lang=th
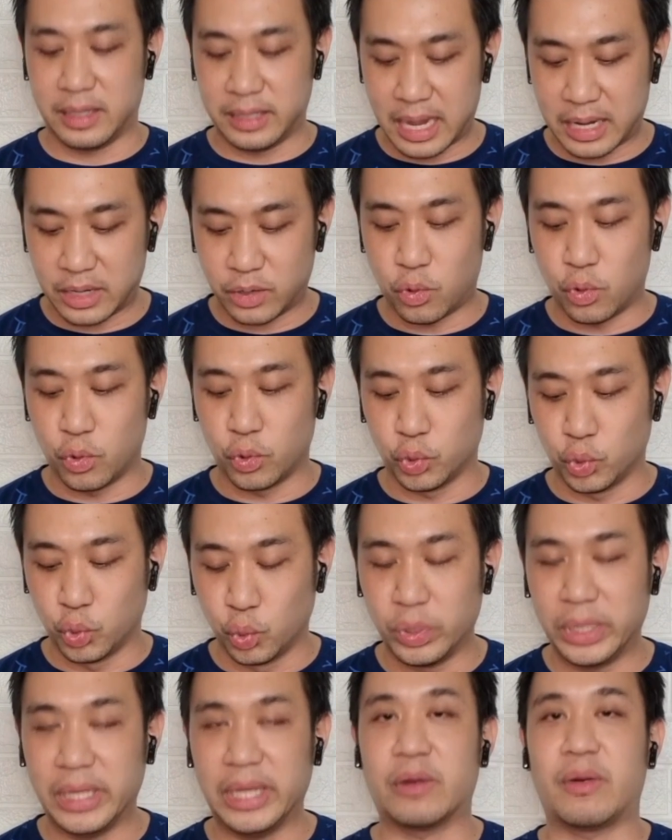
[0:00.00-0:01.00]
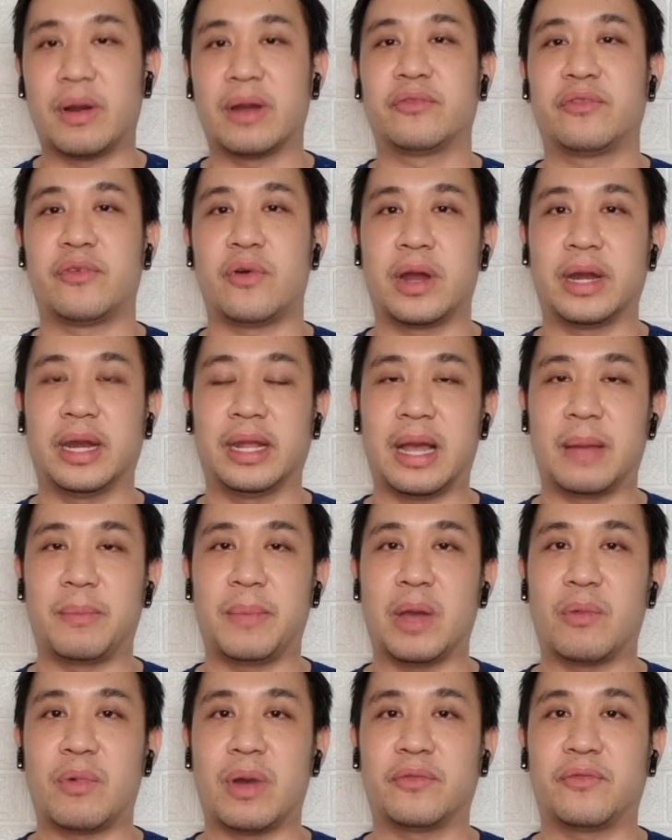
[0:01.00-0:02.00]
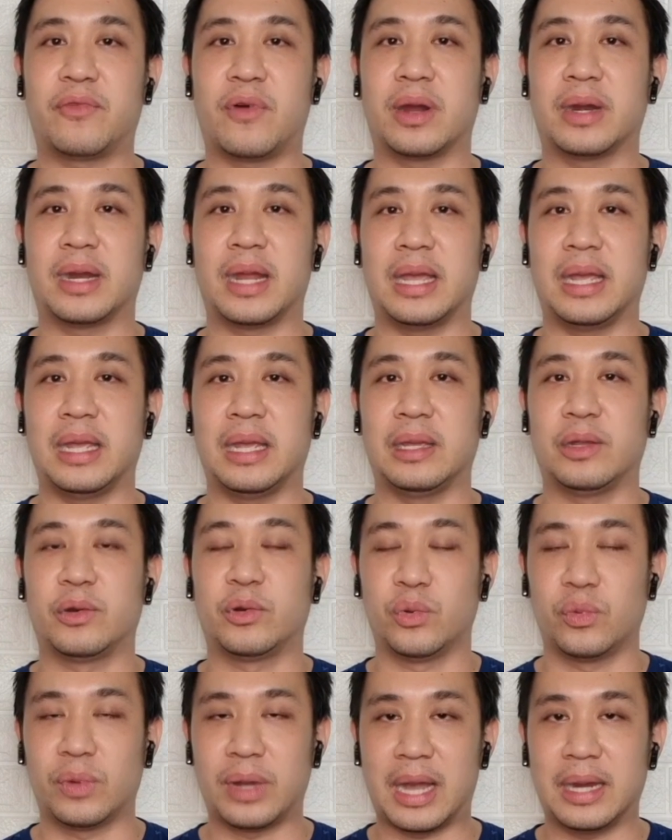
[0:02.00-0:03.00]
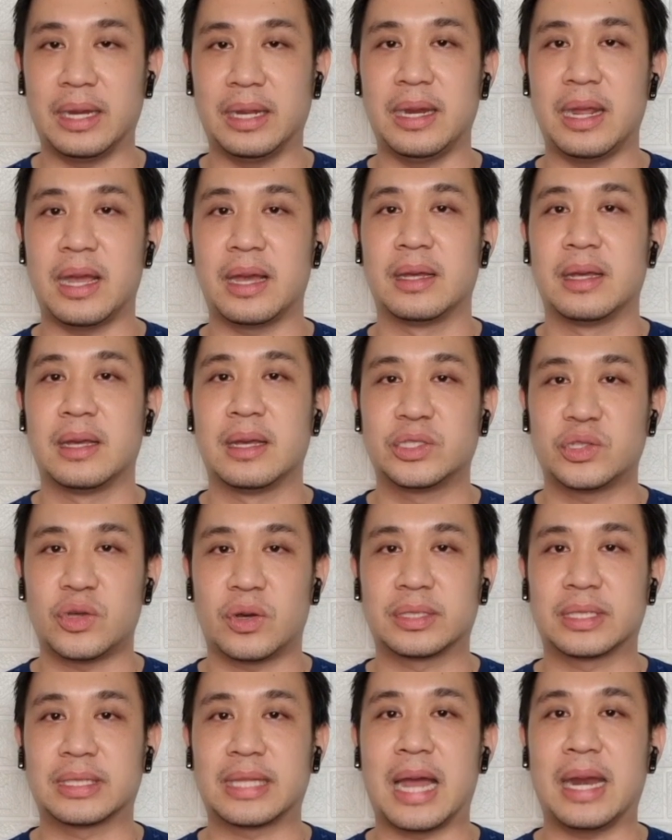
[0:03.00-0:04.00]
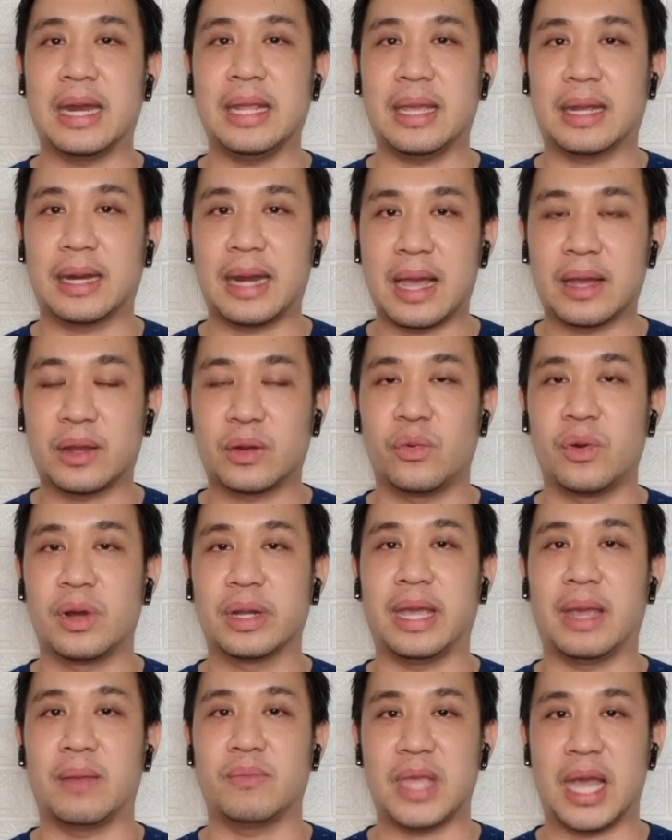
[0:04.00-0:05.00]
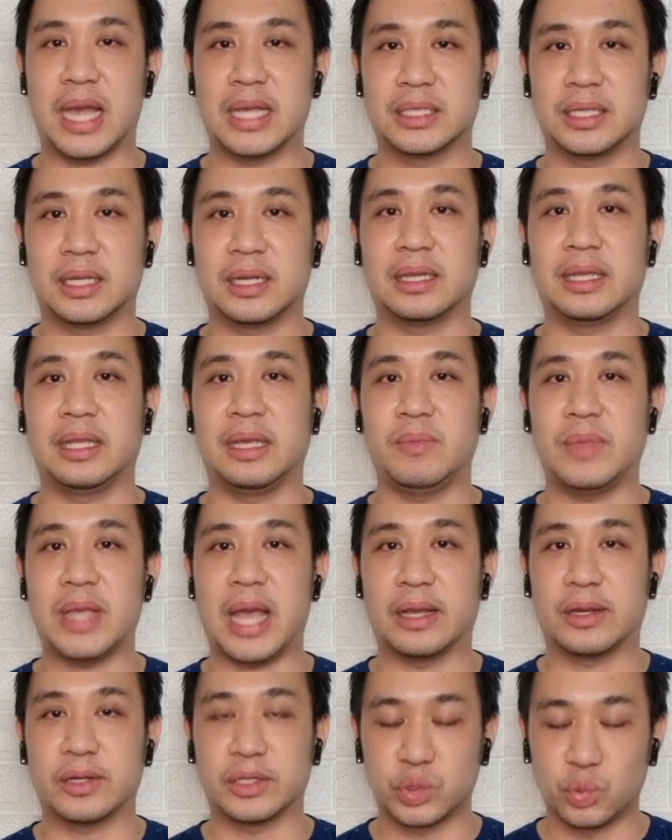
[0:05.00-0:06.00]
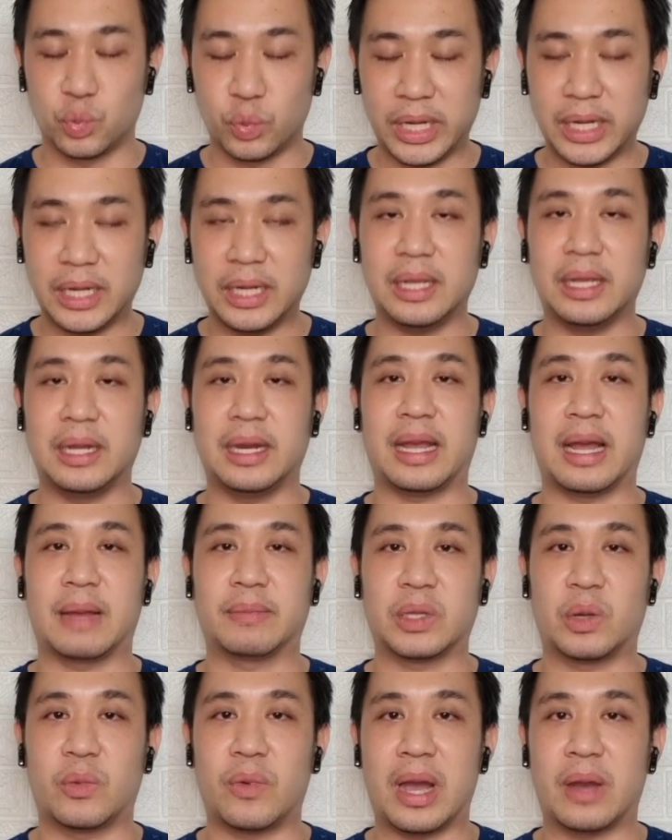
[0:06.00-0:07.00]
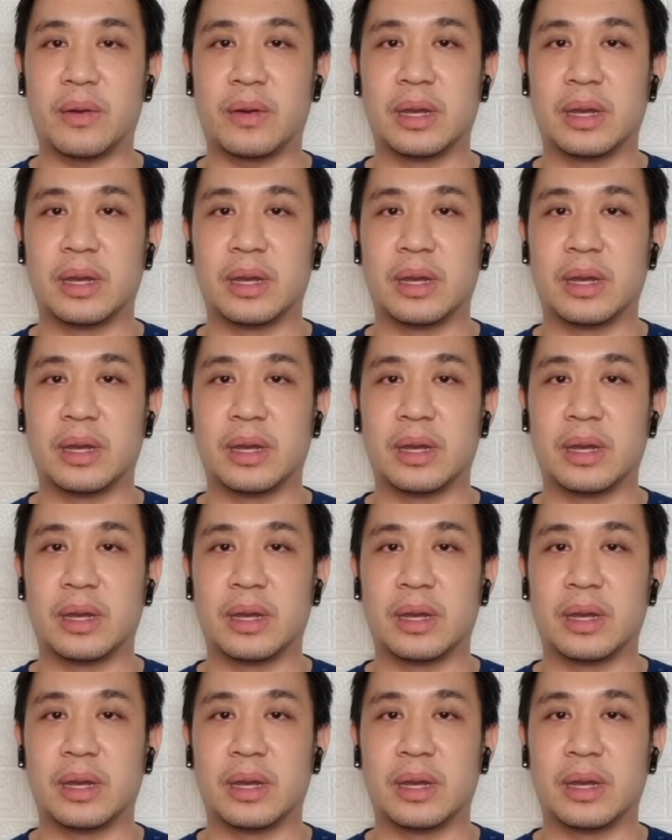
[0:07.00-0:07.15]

ยังคงดูดีกว่าวัตฟอร์ดนะครับแม้วัตฟอร์ดในฤดูกาลนี้เนี่ยจอสตาร์ได้อย่างน่ากลัวเกมใหญ่เจอกับทีมใหญ่ก็สู้ได้ดีนะครับแต่ว่า